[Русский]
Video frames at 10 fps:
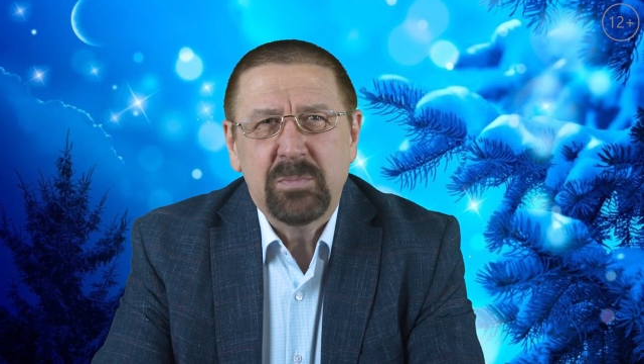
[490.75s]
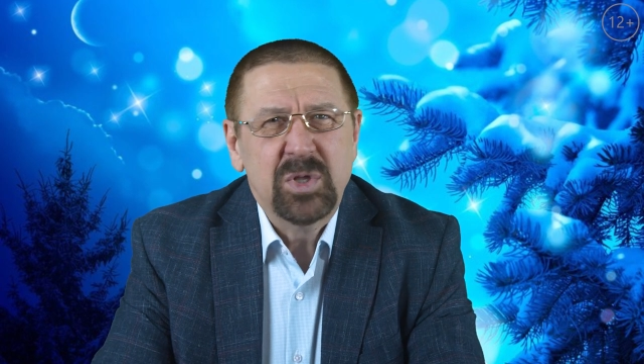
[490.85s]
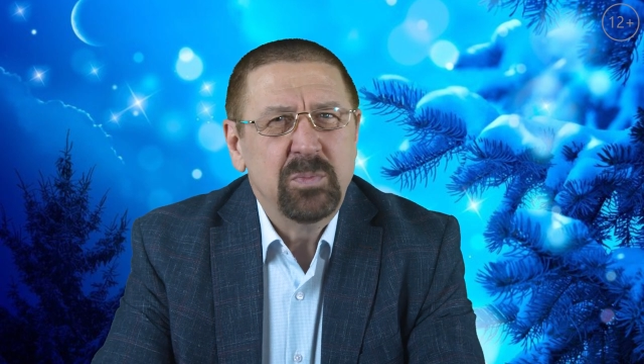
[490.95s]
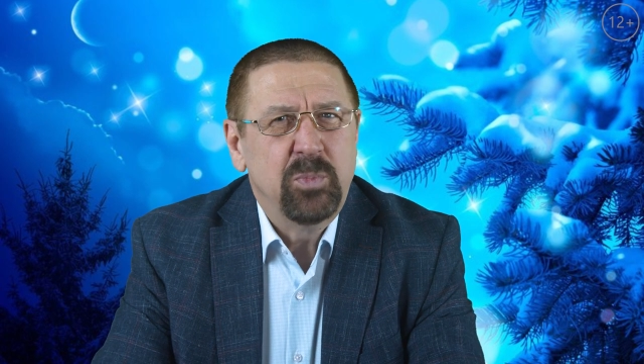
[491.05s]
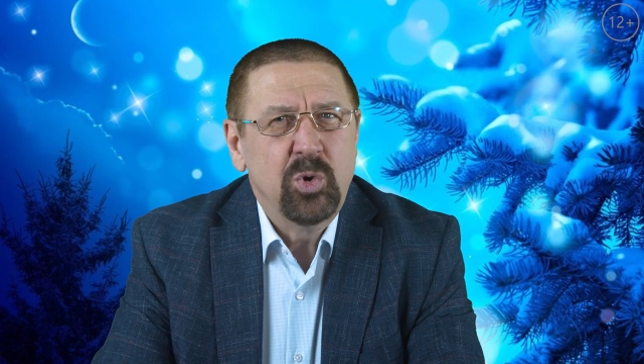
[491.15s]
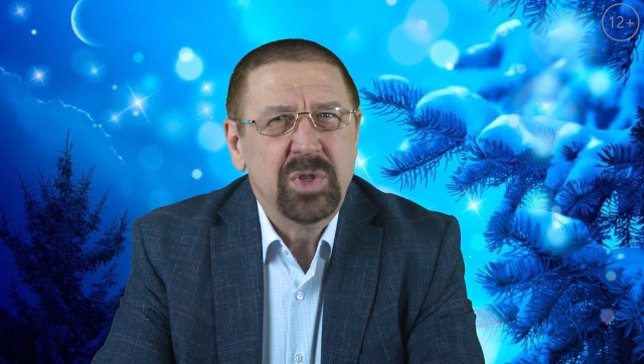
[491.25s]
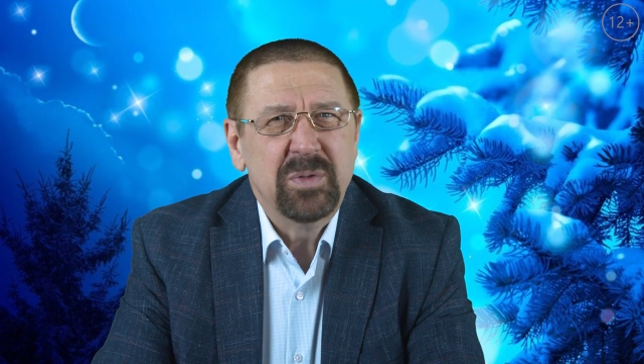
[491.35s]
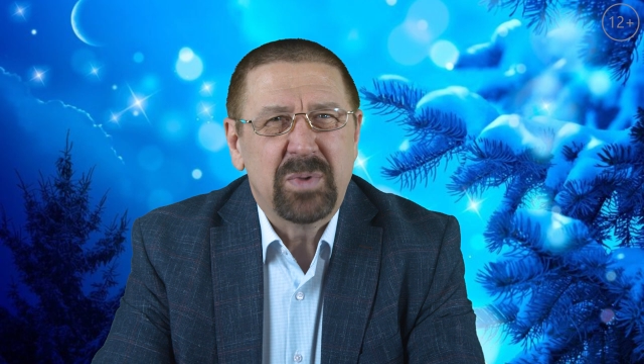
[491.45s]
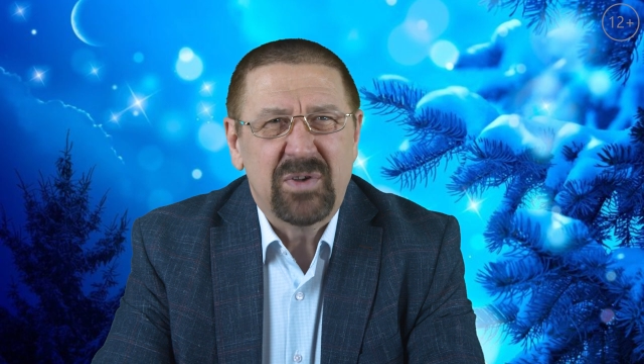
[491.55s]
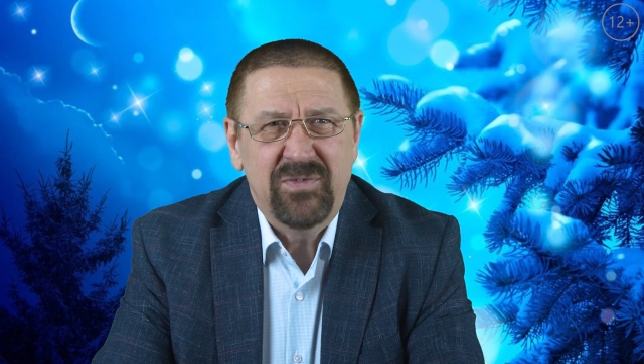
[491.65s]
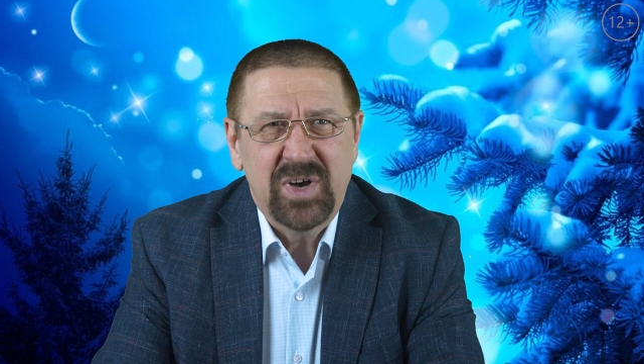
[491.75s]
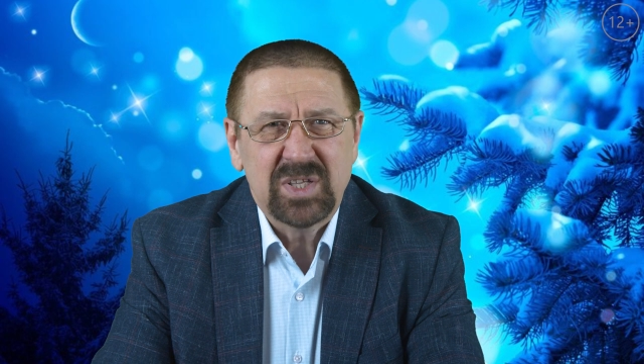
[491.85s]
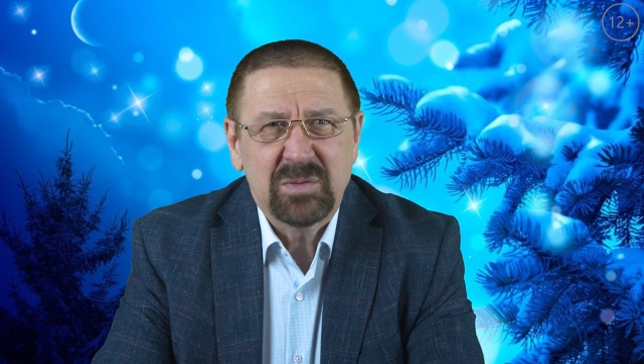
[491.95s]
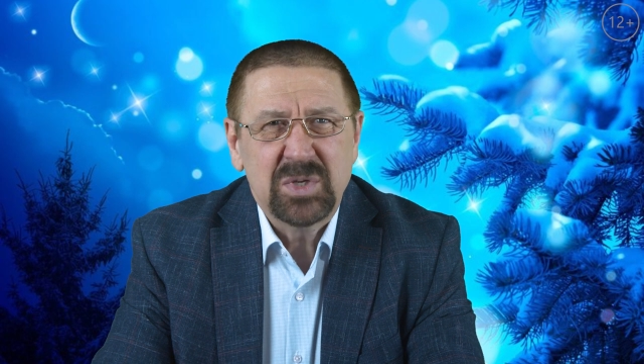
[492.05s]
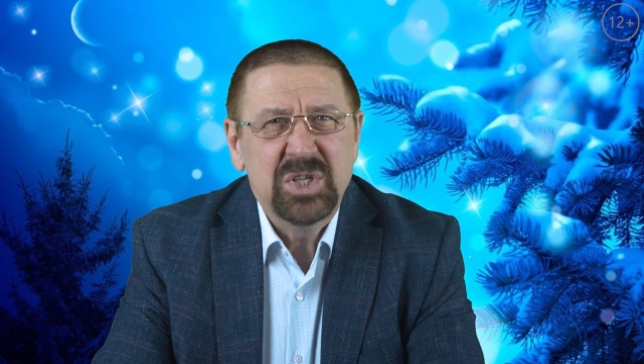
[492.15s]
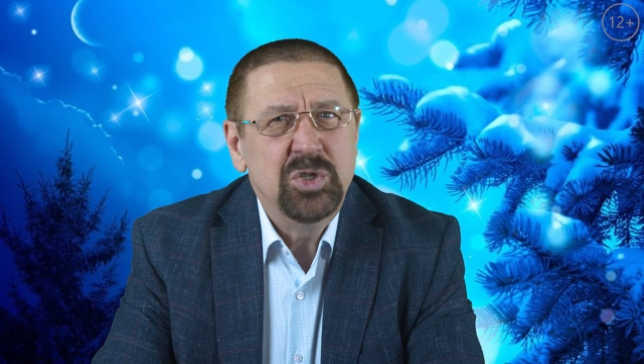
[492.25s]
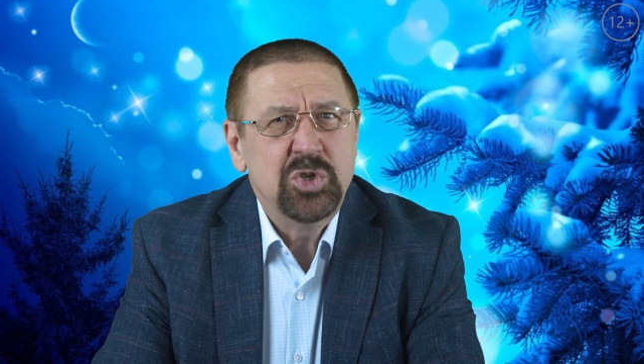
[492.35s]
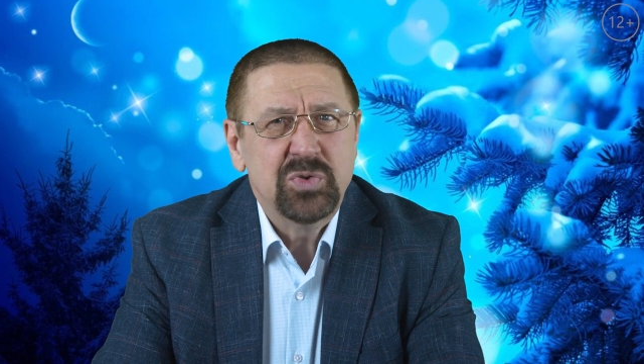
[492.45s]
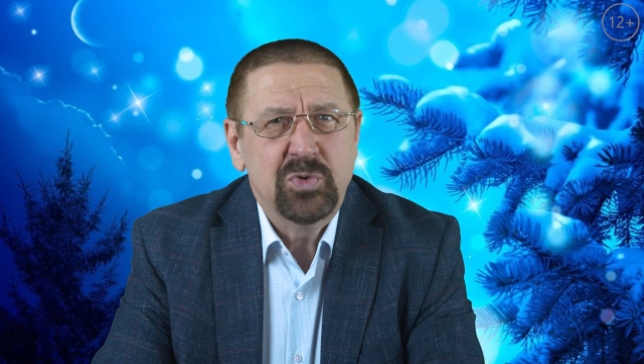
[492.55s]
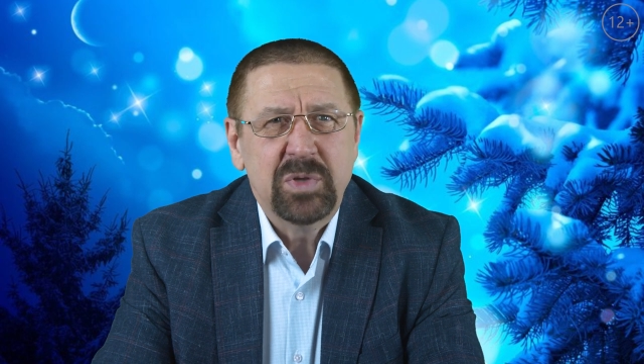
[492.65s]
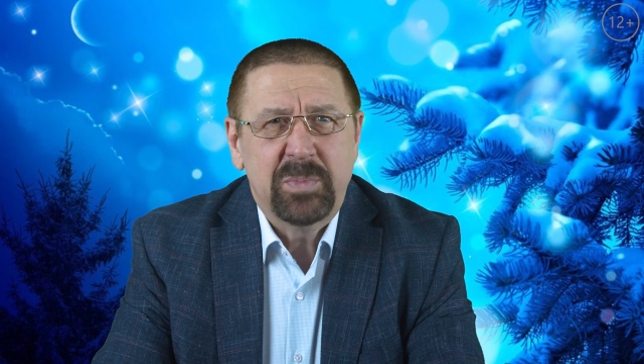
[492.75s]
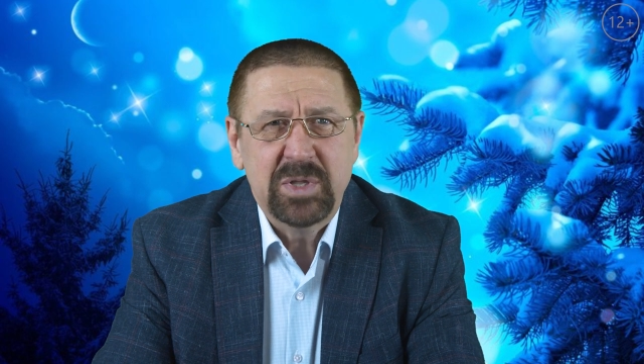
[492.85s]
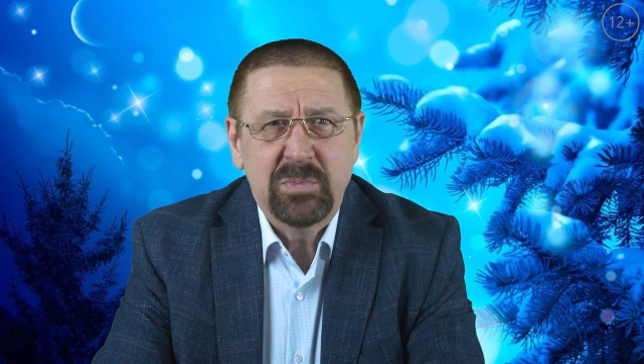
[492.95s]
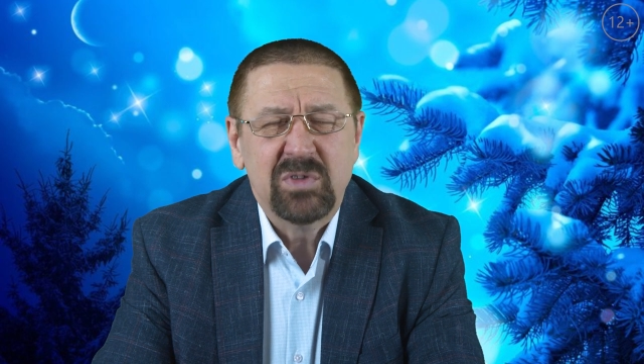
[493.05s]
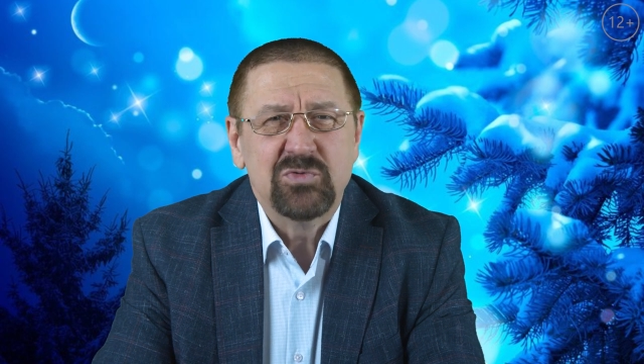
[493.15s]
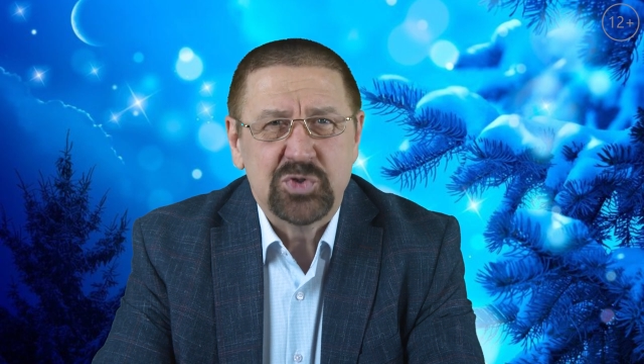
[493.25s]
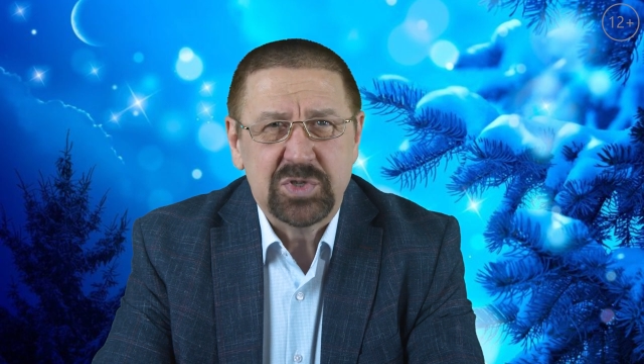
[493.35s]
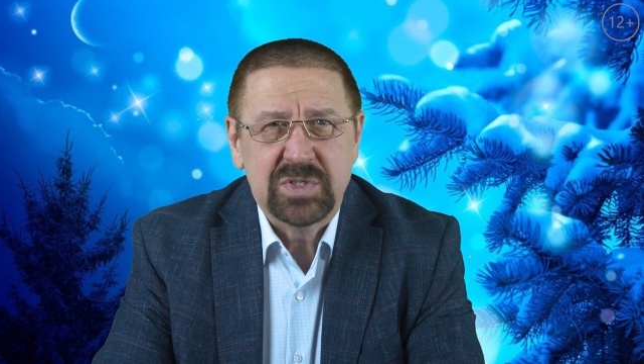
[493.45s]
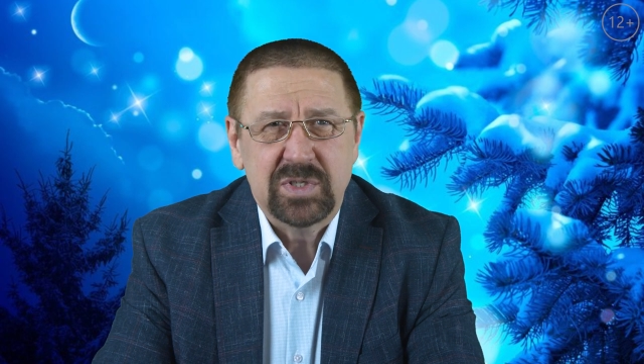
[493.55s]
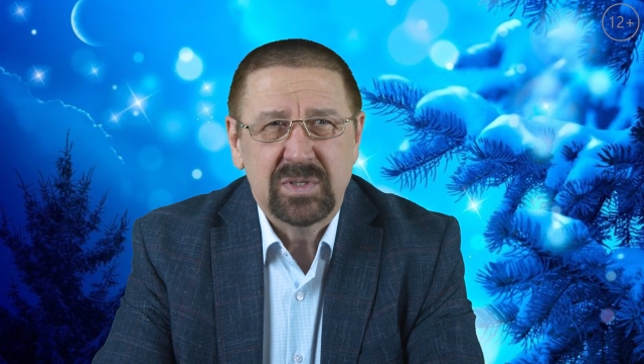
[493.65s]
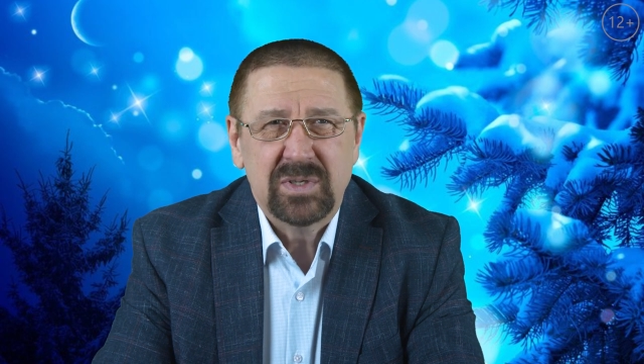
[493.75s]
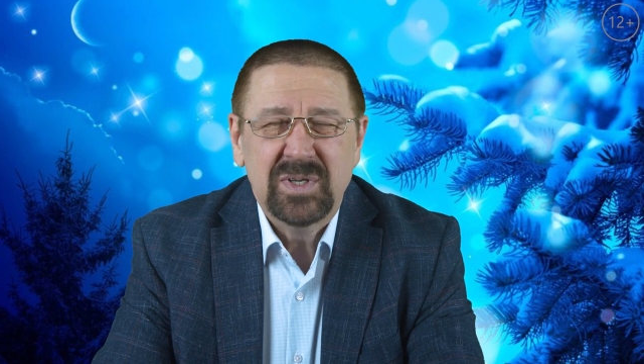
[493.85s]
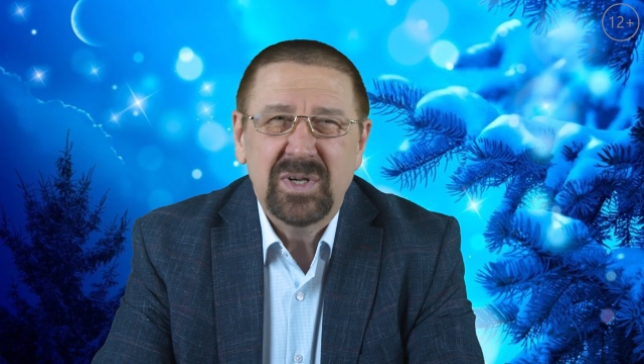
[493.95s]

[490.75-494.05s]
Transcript: был полным профаном и ничего не понимал в жизни –